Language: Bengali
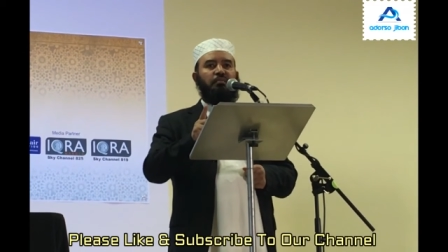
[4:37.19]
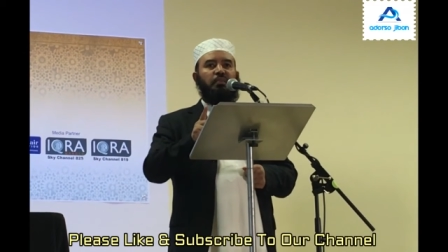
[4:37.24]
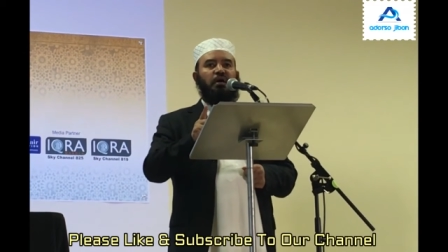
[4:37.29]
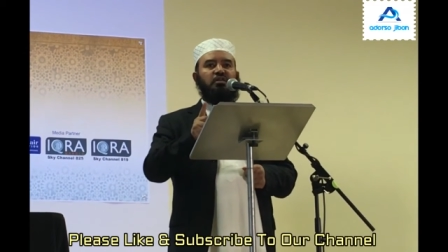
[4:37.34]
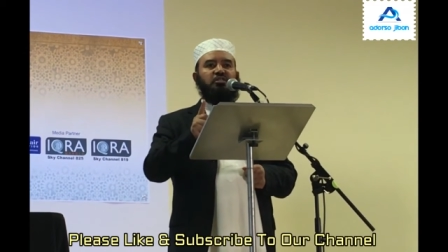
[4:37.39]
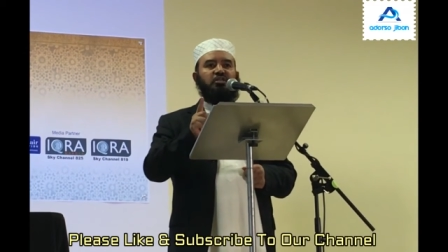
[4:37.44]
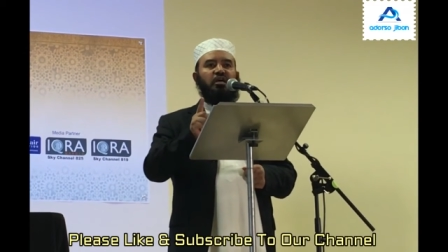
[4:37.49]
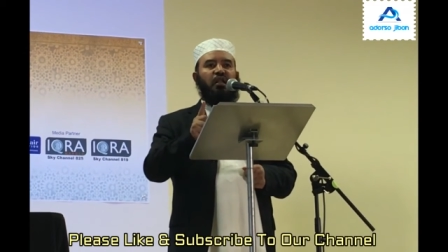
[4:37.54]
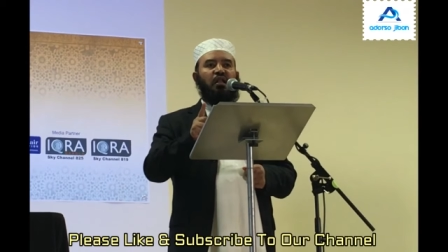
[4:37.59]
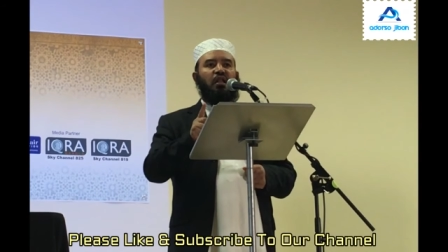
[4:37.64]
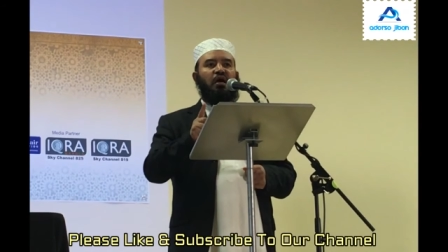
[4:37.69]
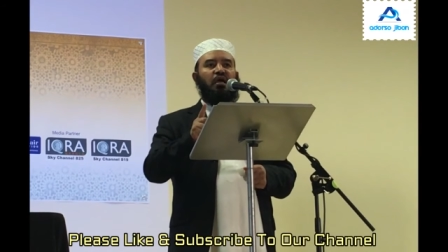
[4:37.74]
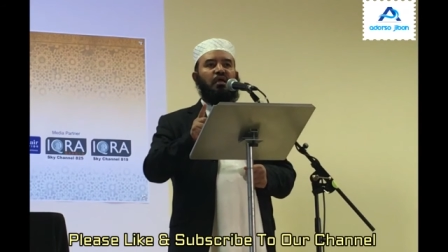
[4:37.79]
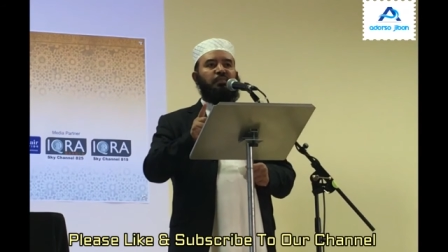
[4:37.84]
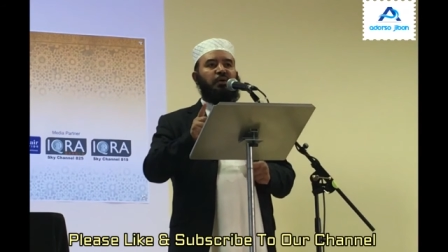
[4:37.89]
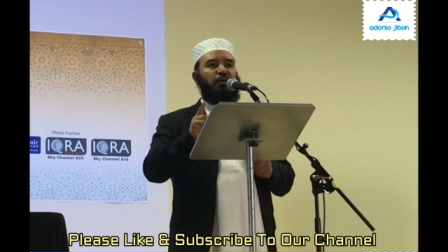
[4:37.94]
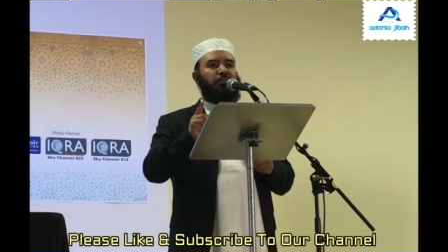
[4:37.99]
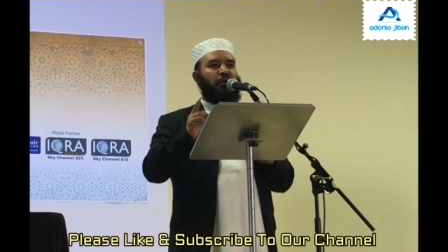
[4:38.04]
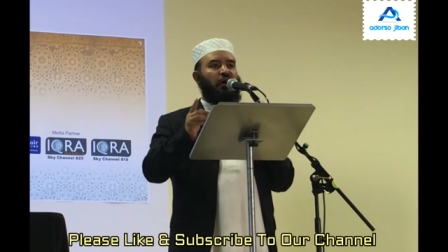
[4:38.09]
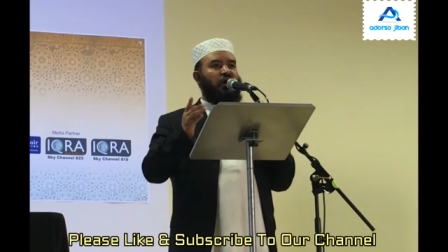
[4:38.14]
মাশাল্লাহ
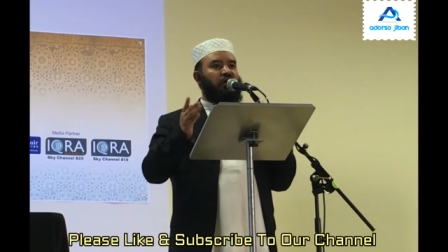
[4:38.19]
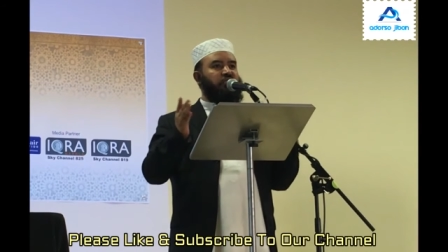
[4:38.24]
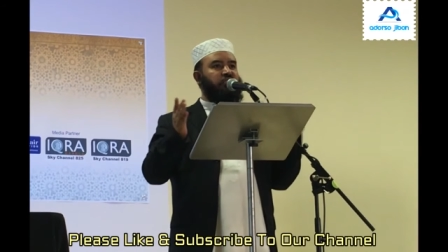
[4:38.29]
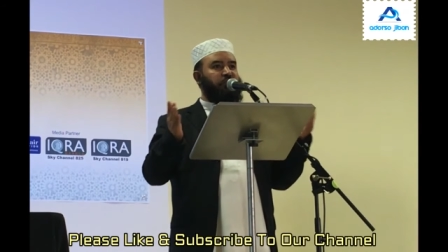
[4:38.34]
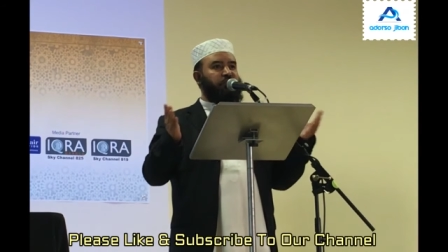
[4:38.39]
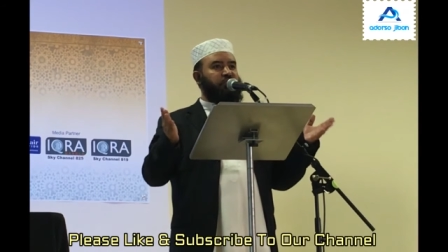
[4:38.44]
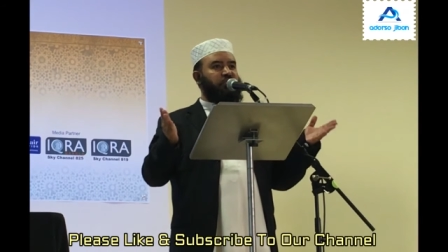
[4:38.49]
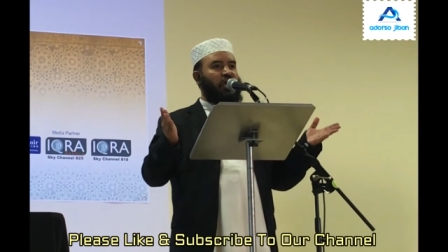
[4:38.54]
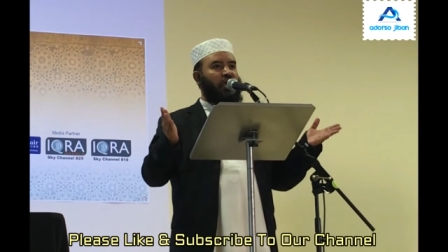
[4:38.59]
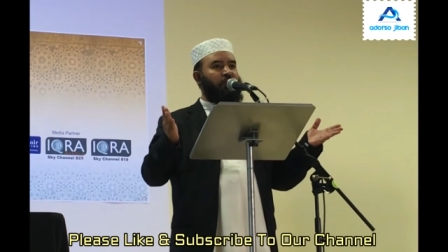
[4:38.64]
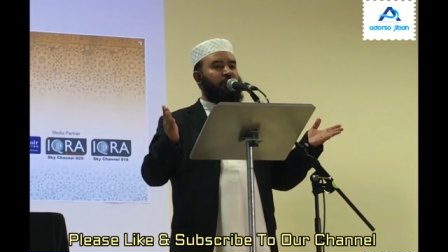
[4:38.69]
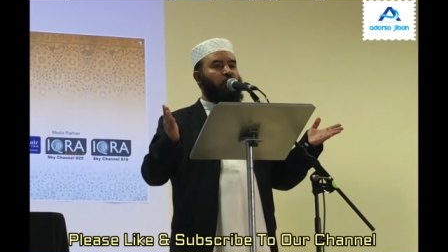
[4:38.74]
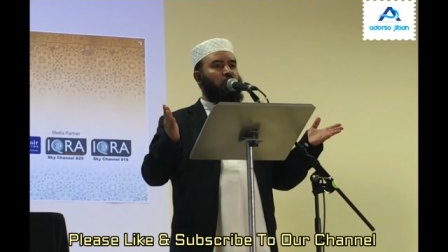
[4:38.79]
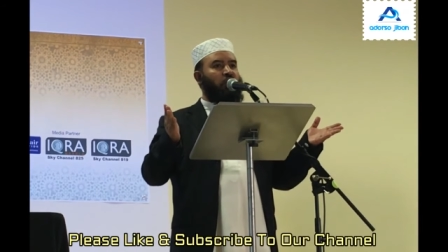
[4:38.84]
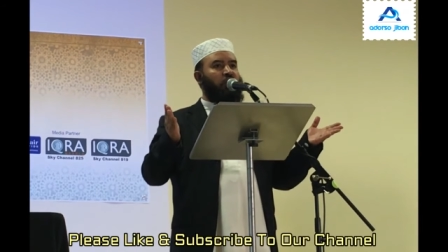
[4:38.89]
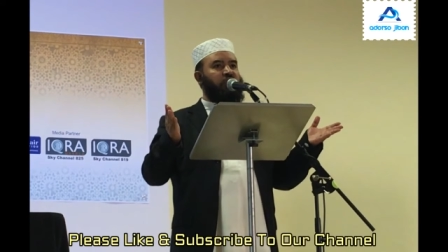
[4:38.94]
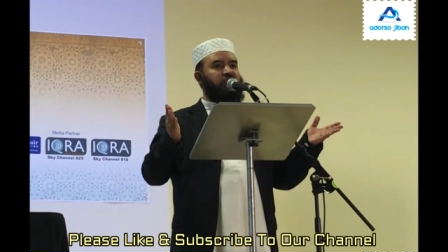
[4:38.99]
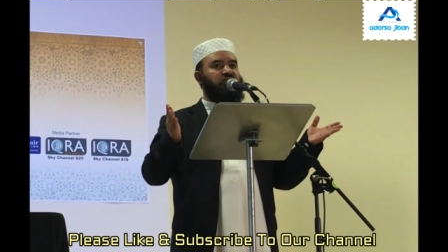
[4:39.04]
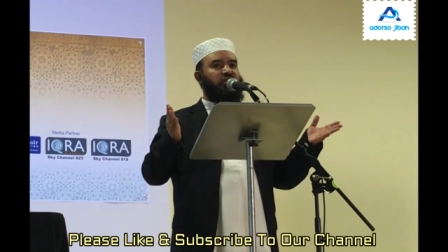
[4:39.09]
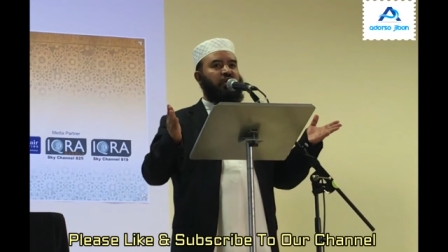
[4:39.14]
ইমাম কাসিম সাহেব
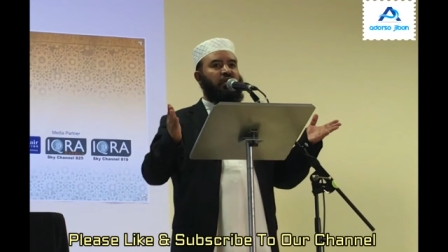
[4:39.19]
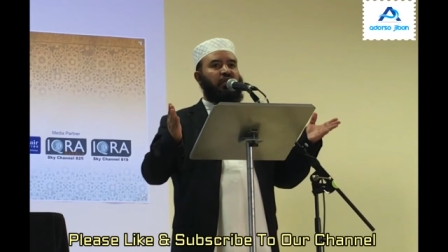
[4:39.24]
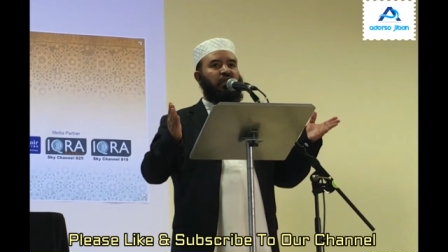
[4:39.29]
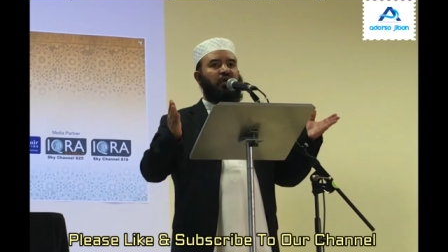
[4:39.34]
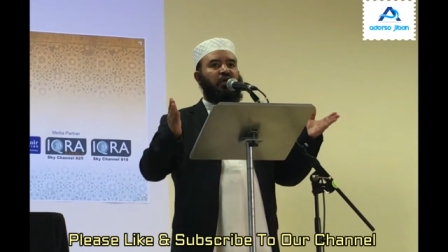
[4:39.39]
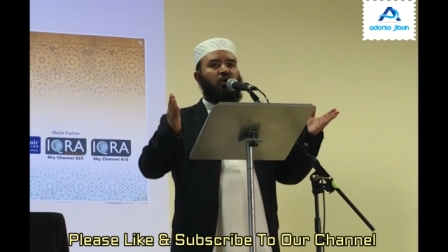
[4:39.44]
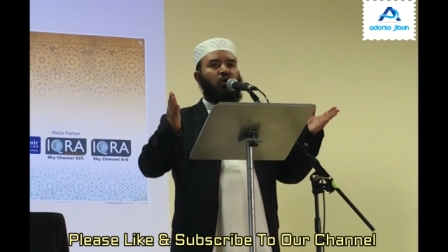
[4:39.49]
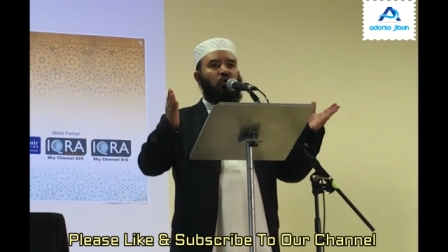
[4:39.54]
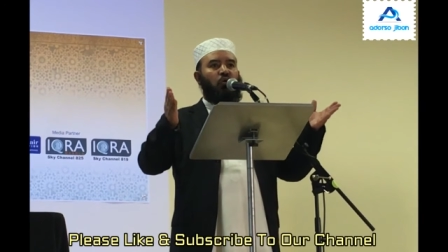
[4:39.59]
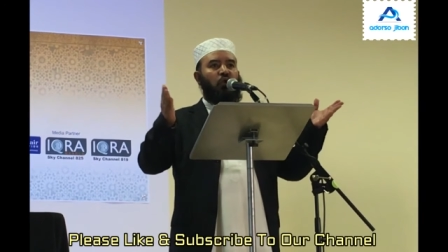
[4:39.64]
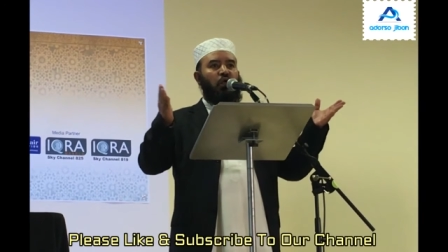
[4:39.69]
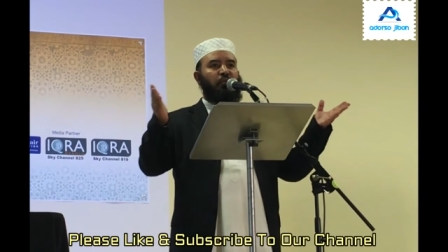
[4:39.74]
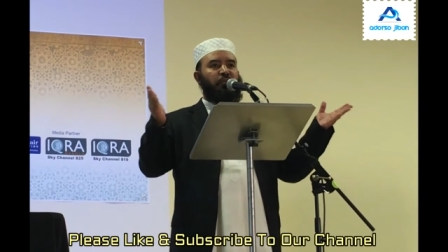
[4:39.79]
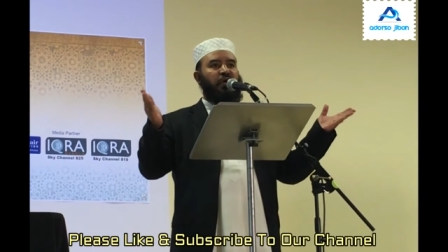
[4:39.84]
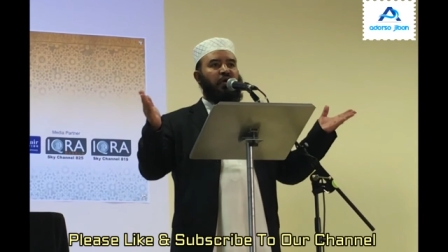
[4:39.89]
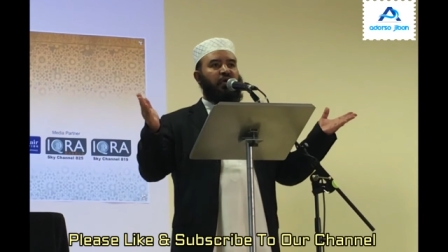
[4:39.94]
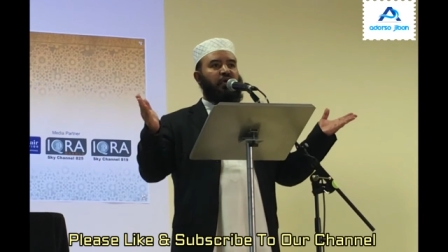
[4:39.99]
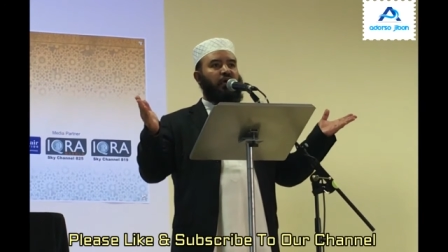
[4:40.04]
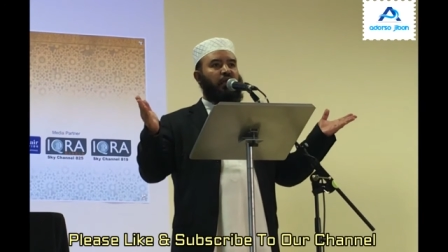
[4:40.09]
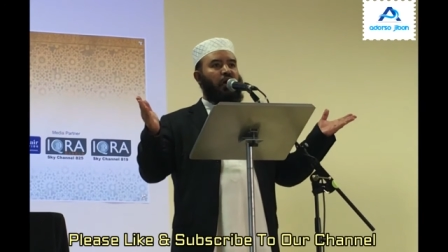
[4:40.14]
করেছেন
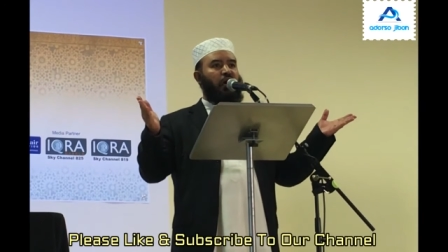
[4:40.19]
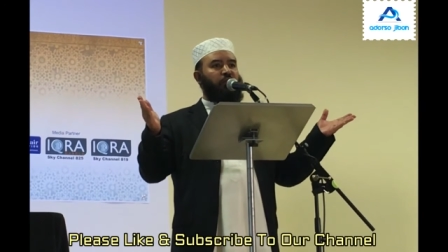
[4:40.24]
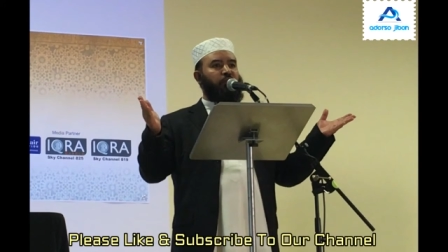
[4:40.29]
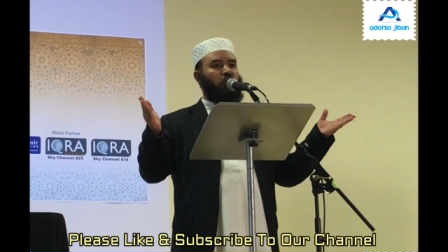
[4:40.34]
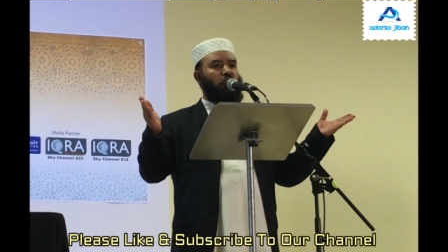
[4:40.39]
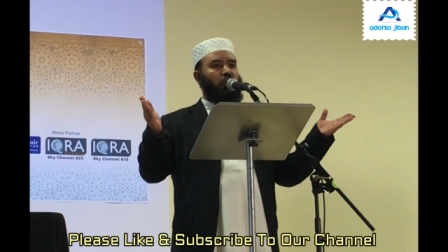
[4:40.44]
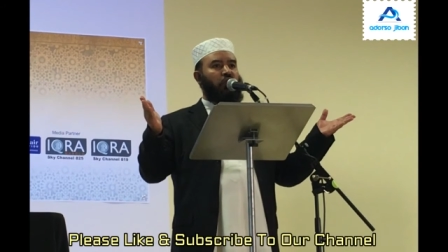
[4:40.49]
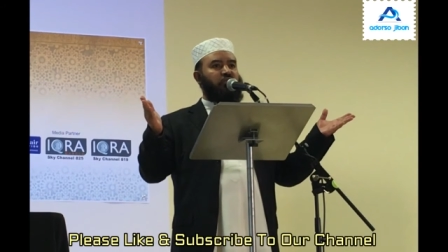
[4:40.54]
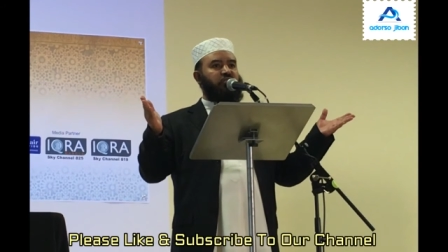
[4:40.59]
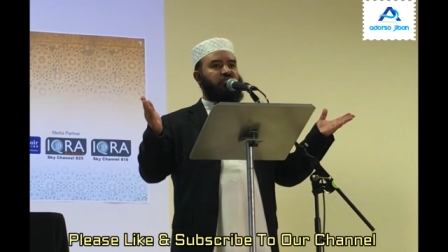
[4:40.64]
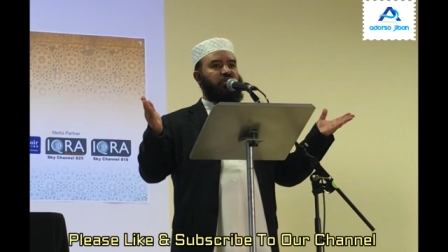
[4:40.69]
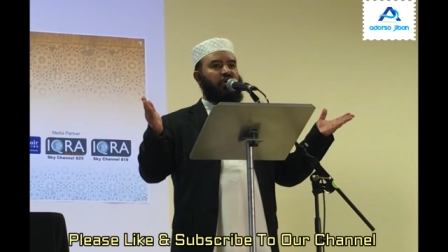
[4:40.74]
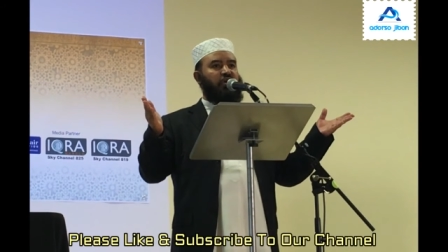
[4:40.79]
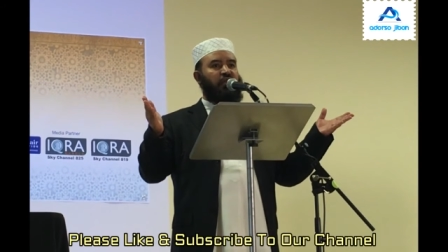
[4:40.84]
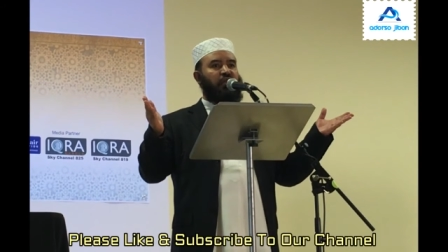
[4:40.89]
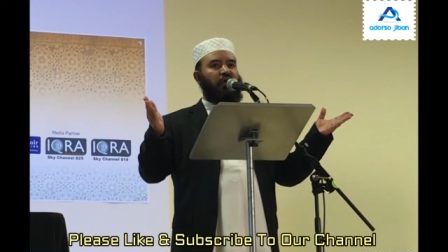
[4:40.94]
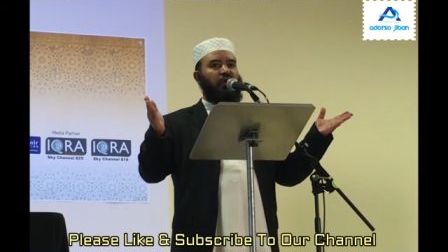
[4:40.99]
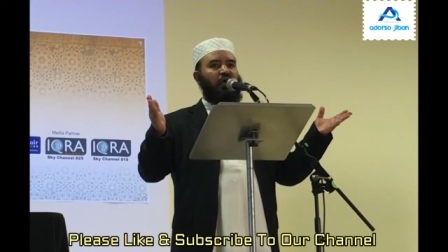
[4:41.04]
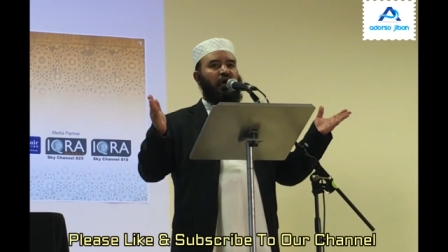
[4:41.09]
উলামায় কারাম করেছেন